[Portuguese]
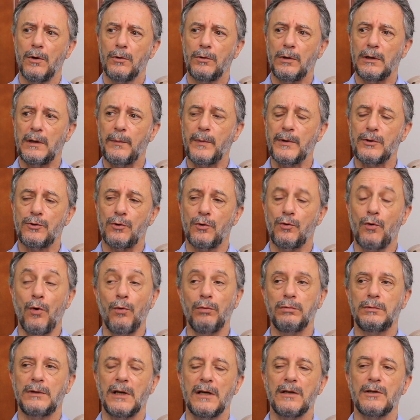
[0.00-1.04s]
toda pessoa
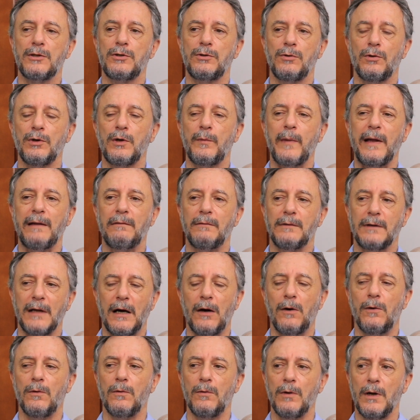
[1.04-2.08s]
com transtorno
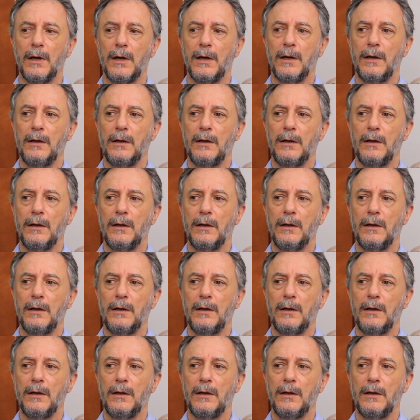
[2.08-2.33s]
mental,